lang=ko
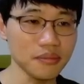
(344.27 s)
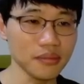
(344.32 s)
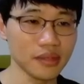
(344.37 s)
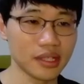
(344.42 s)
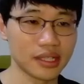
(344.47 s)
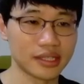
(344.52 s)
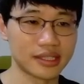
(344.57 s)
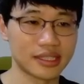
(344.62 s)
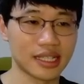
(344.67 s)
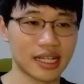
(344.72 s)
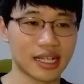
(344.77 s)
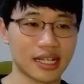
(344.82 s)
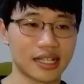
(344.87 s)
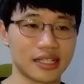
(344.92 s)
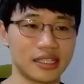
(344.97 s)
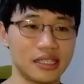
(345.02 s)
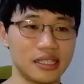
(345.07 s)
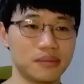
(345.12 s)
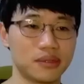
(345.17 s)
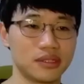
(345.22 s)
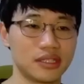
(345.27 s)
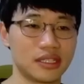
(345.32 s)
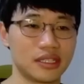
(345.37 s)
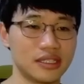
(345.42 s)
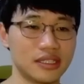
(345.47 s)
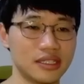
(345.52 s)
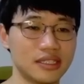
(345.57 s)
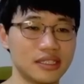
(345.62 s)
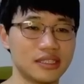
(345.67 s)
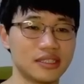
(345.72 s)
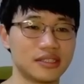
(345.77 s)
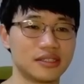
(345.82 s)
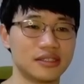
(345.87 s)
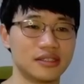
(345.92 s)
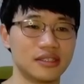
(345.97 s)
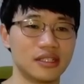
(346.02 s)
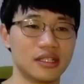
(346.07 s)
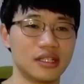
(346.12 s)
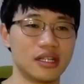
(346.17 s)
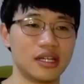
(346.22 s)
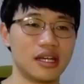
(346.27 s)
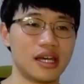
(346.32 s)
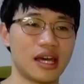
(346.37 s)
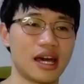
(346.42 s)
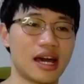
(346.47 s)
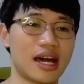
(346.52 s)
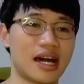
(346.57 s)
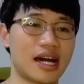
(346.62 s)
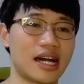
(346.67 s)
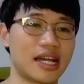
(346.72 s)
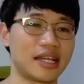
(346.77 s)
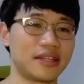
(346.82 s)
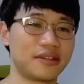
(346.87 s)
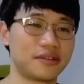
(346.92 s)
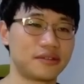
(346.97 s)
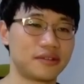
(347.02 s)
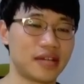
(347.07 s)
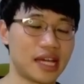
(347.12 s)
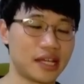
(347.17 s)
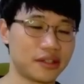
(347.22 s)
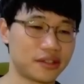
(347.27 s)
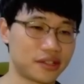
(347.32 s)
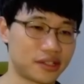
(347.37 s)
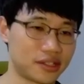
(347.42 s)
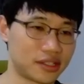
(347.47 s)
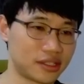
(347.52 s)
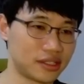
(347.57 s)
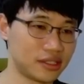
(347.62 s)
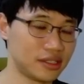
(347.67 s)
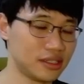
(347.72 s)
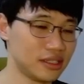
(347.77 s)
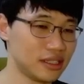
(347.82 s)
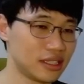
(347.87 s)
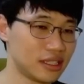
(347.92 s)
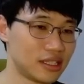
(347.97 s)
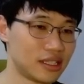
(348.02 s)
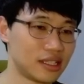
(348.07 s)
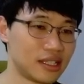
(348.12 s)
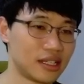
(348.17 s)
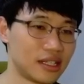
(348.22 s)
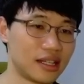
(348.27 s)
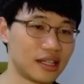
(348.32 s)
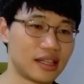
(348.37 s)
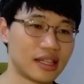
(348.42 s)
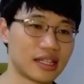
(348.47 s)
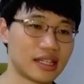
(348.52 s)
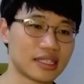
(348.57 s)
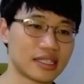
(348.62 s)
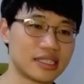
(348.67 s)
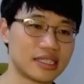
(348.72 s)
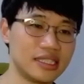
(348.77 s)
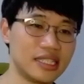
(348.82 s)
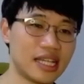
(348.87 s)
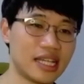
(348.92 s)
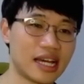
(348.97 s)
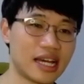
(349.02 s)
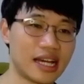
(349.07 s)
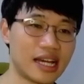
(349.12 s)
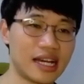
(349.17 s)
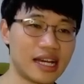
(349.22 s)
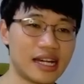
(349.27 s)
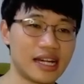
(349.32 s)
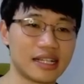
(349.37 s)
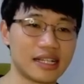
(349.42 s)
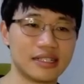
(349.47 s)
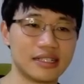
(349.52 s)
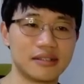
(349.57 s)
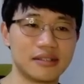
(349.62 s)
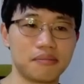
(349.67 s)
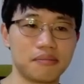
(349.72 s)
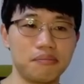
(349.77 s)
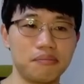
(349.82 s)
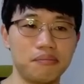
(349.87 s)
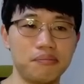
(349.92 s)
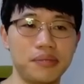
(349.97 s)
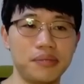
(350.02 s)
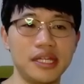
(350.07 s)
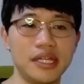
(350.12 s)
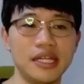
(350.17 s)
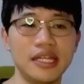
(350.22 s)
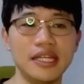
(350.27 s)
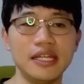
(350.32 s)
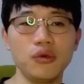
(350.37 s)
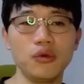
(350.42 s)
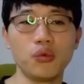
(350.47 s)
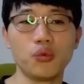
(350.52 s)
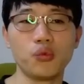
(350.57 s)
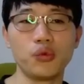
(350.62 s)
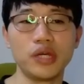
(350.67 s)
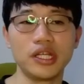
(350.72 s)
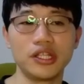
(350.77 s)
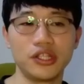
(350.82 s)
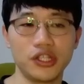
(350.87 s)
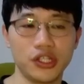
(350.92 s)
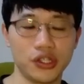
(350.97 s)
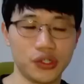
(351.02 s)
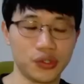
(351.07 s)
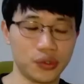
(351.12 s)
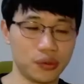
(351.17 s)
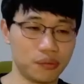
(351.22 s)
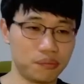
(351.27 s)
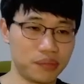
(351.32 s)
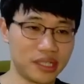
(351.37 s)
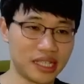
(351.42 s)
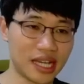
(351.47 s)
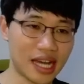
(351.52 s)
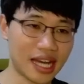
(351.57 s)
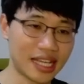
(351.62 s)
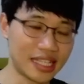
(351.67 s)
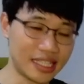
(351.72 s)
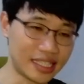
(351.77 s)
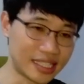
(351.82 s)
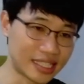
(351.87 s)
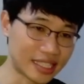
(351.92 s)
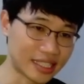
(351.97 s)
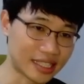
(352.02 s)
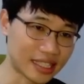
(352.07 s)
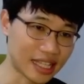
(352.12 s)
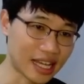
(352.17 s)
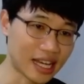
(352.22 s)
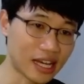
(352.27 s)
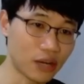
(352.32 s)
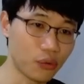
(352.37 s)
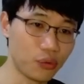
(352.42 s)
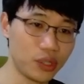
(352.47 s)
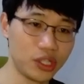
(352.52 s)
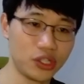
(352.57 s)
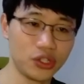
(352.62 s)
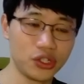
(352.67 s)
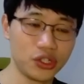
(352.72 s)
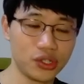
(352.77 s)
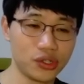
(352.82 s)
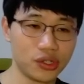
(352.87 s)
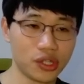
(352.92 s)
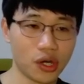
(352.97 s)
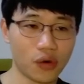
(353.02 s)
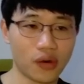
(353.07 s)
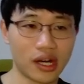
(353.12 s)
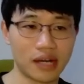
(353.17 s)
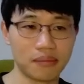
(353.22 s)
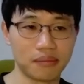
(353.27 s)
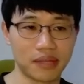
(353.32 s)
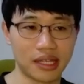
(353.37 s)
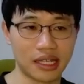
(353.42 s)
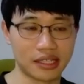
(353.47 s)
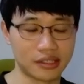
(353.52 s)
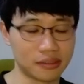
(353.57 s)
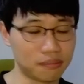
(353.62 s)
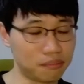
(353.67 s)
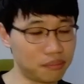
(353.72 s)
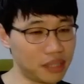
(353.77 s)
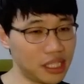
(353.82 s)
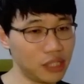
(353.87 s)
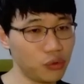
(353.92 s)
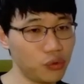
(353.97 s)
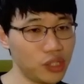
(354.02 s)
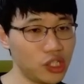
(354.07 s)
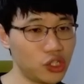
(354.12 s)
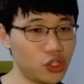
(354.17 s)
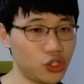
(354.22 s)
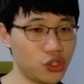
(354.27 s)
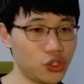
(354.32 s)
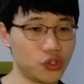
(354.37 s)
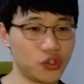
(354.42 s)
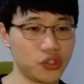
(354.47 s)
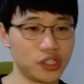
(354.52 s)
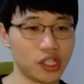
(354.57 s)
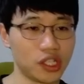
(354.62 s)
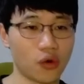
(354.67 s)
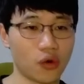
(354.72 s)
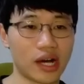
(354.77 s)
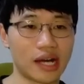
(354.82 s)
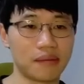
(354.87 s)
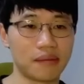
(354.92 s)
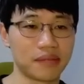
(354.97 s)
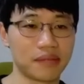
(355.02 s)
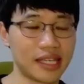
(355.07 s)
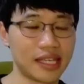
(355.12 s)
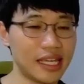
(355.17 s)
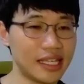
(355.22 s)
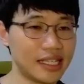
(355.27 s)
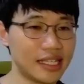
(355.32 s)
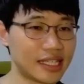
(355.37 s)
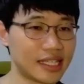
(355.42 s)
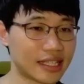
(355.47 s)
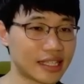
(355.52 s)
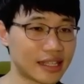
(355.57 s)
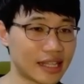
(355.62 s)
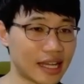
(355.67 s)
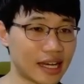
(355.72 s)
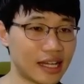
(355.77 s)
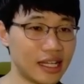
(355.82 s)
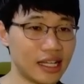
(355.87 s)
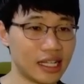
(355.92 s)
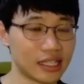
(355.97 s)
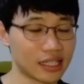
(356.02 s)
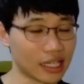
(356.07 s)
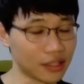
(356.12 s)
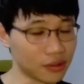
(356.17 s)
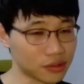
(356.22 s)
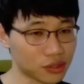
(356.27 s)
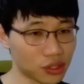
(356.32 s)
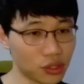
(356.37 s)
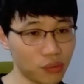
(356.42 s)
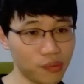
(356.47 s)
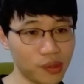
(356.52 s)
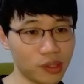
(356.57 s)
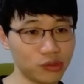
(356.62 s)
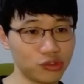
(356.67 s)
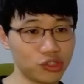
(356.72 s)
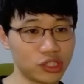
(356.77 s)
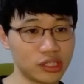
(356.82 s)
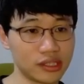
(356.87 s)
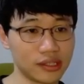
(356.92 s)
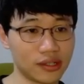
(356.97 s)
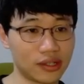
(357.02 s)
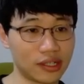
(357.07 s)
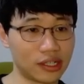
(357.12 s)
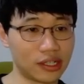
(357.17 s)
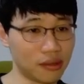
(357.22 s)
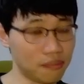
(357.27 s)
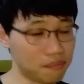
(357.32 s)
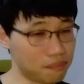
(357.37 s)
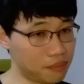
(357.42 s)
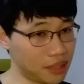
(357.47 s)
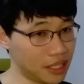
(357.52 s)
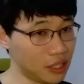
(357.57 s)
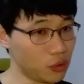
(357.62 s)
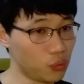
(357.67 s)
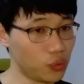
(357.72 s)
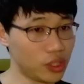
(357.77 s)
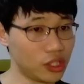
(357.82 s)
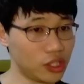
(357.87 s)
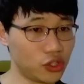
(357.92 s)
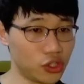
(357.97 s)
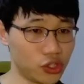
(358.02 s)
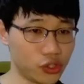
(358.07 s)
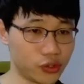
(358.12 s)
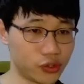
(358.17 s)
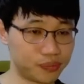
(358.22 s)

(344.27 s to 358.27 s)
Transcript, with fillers: 자, 이번에는 I'd rather 그냥 be with you be가 있겠다 with you 너와 함께 해서 be with you 너와 함께 있겠다 단어처럼 외워주시는 거예요 be with you